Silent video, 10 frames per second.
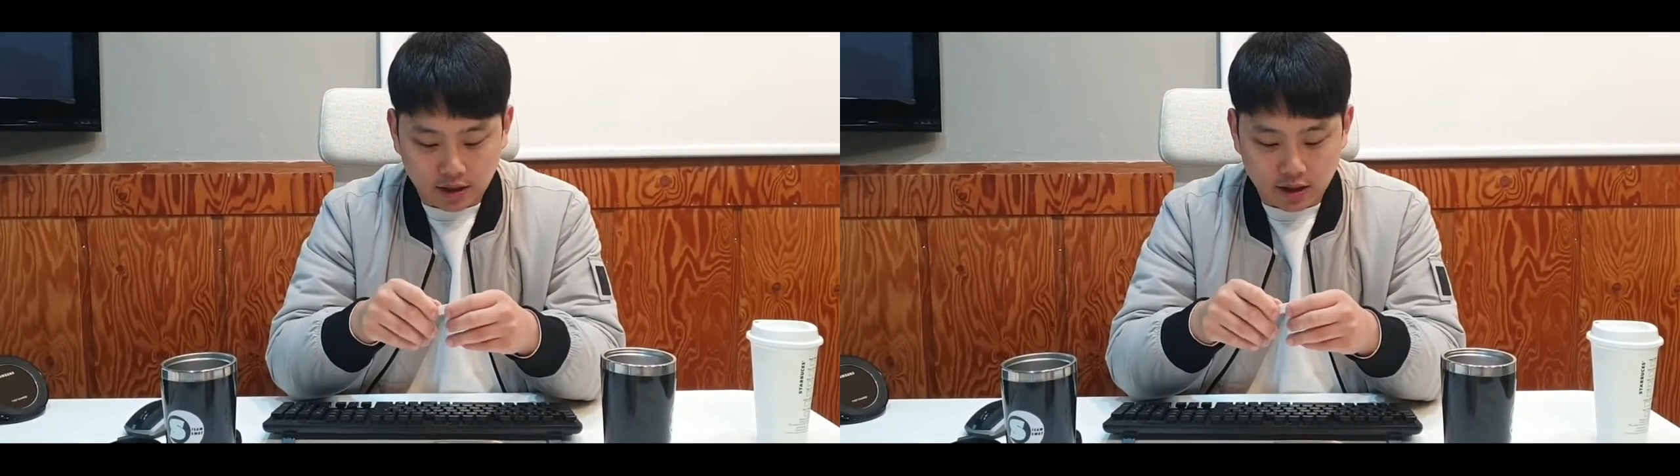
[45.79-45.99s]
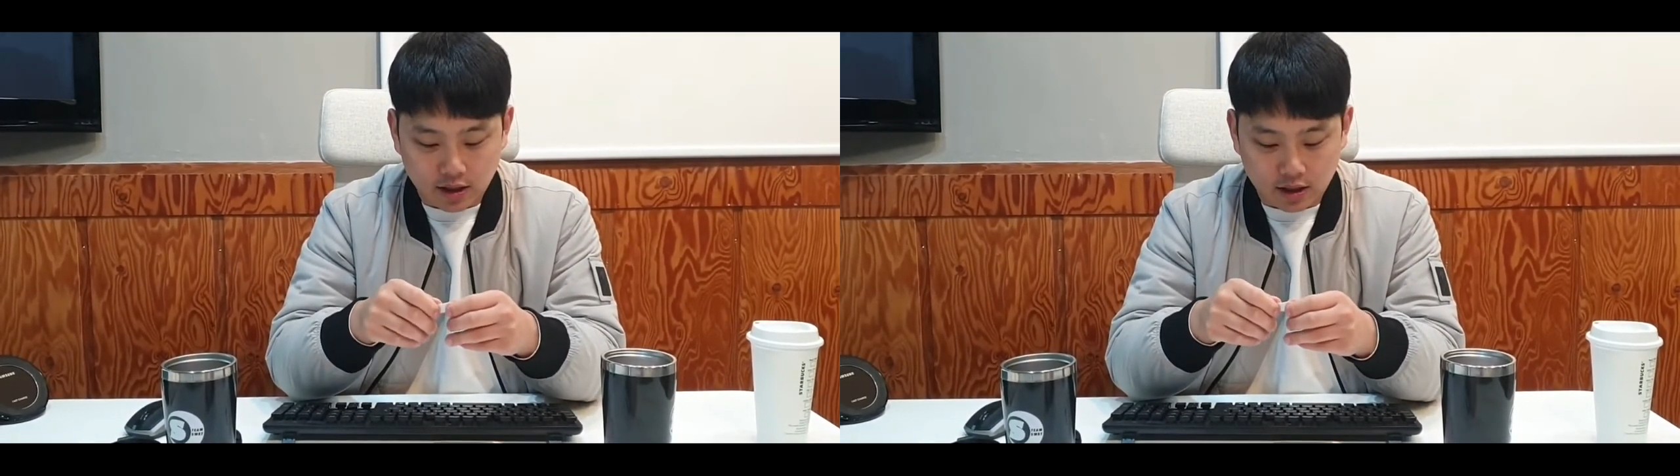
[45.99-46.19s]

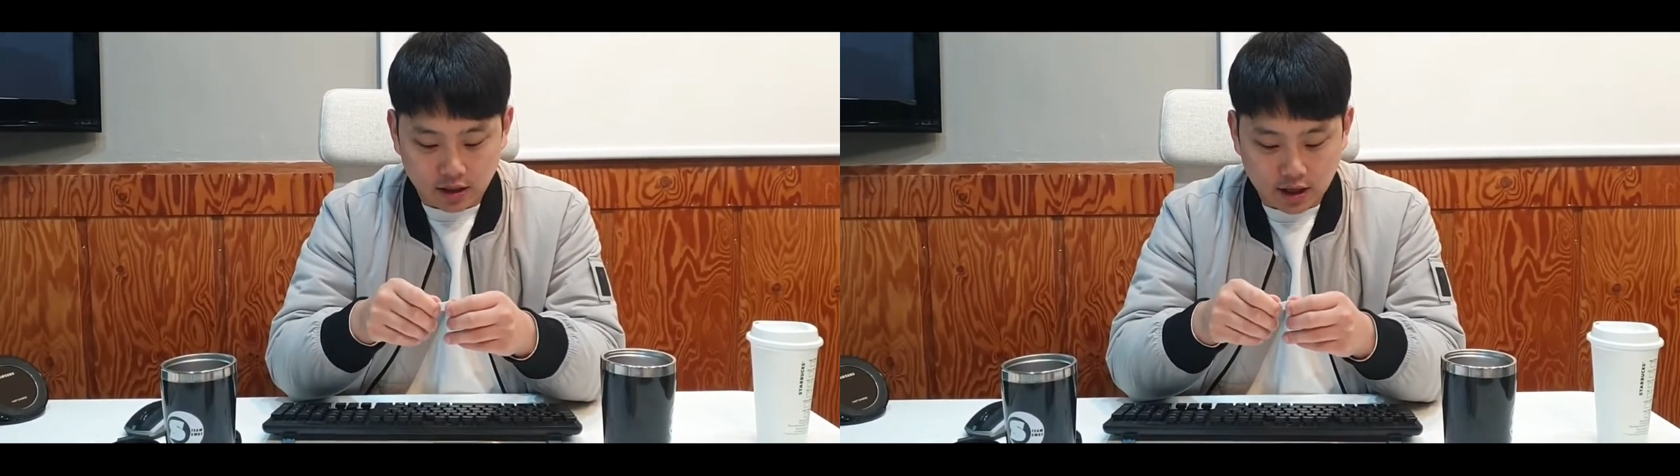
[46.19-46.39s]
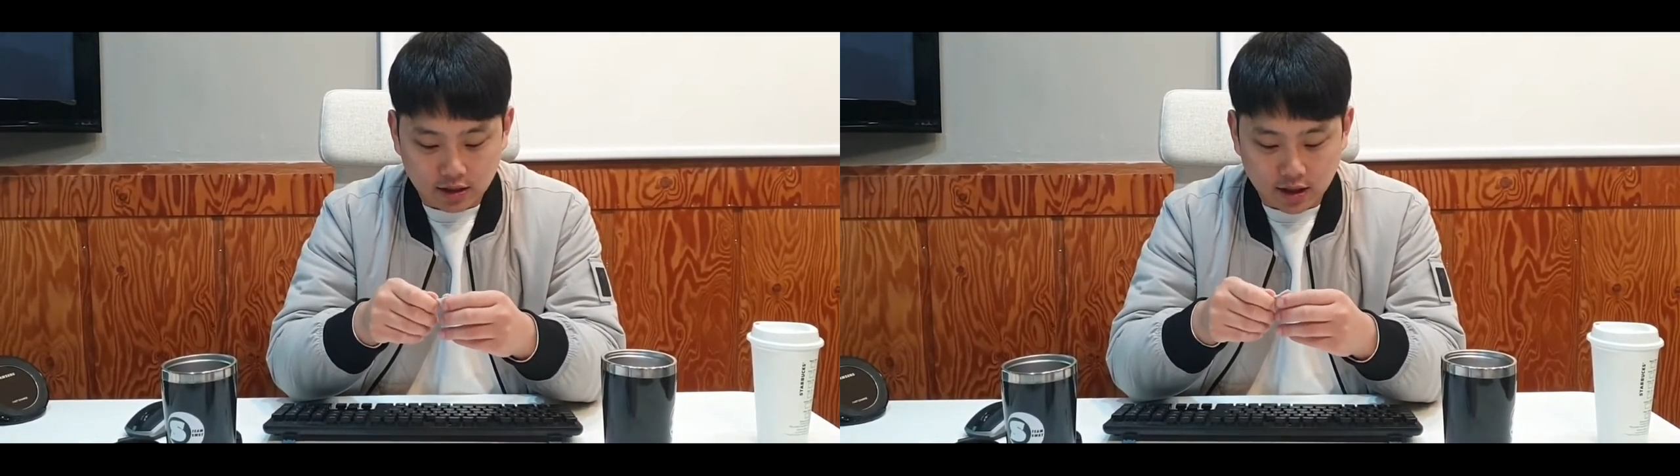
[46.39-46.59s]

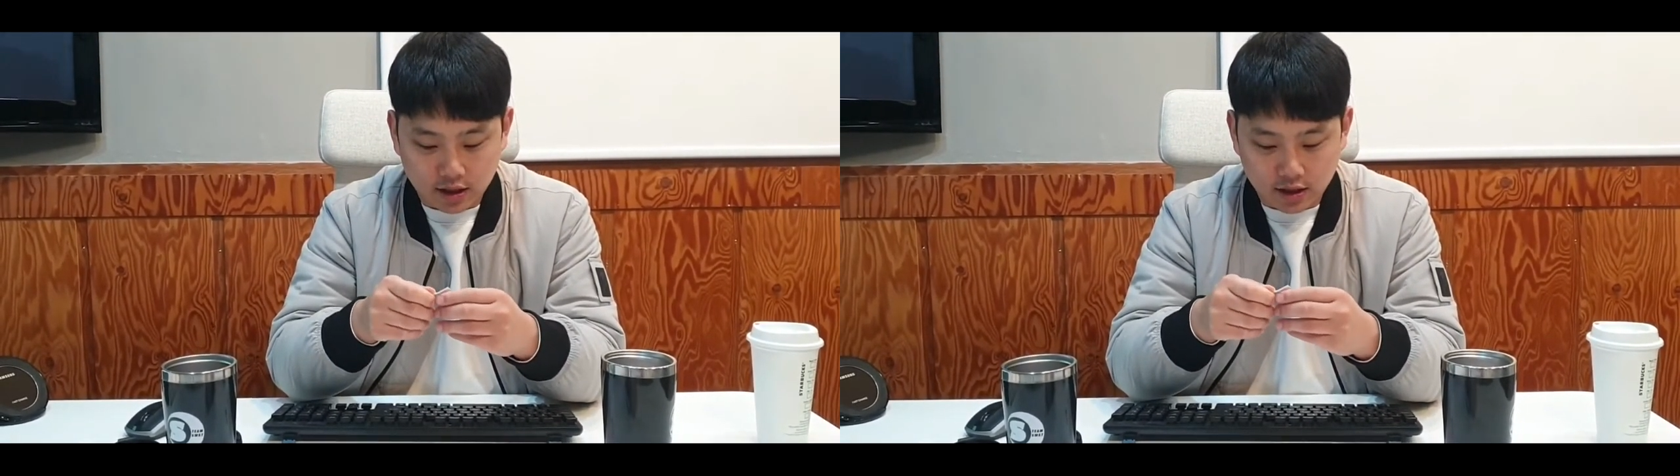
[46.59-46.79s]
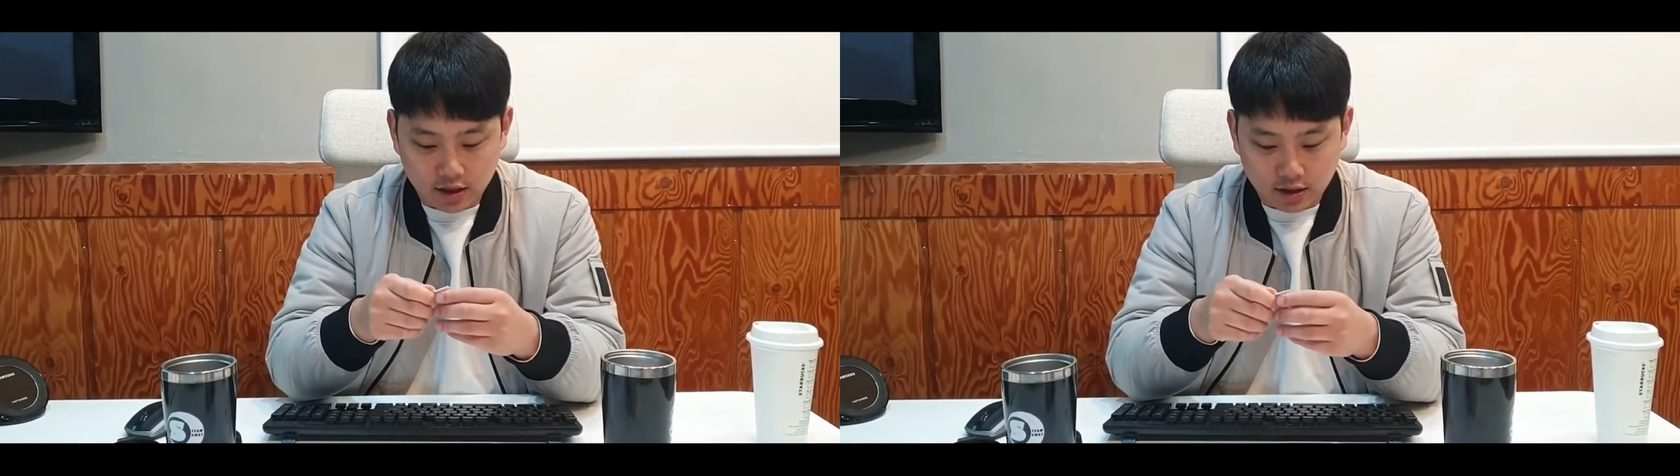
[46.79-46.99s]
받을
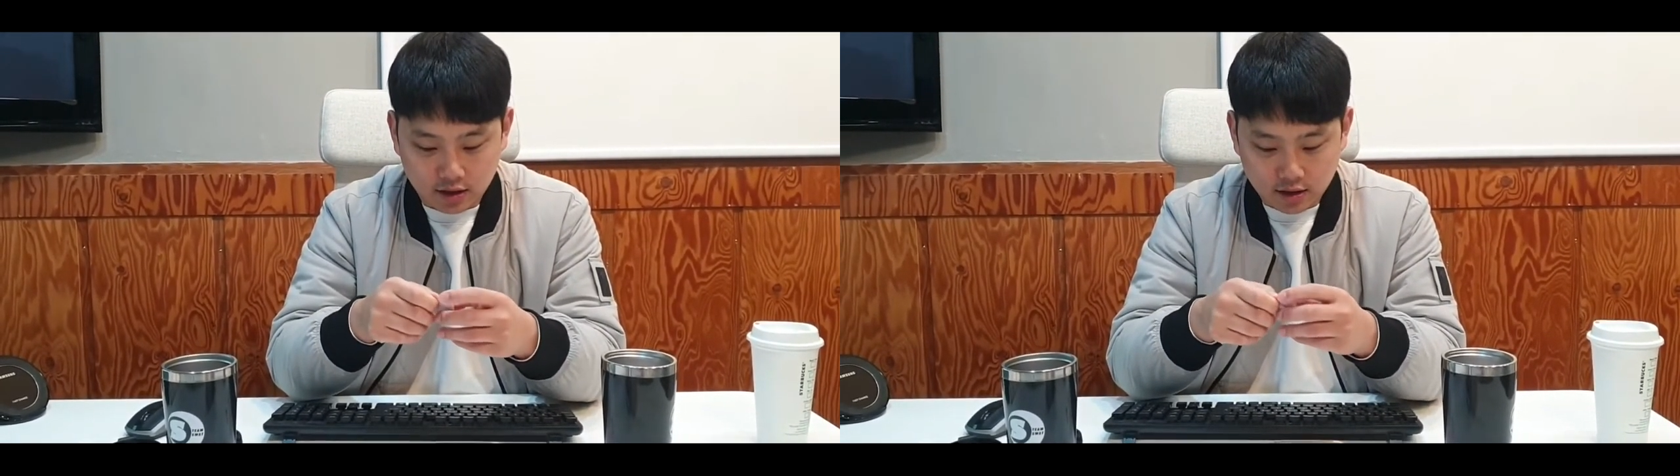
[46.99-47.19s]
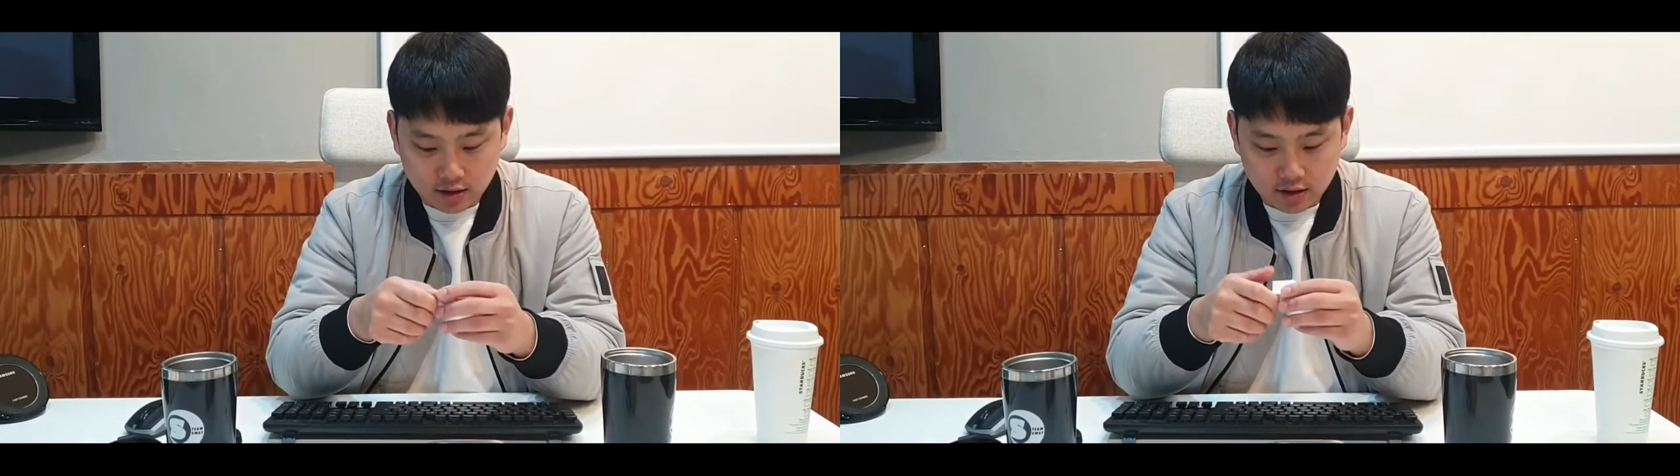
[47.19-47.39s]

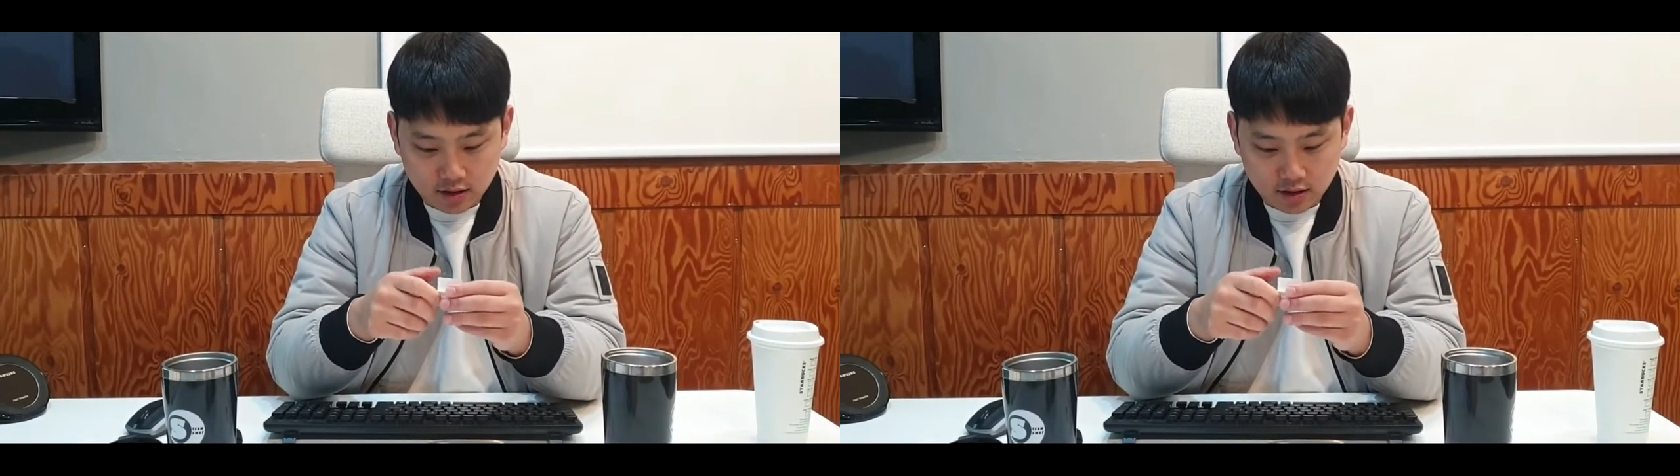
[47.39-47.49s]
학생은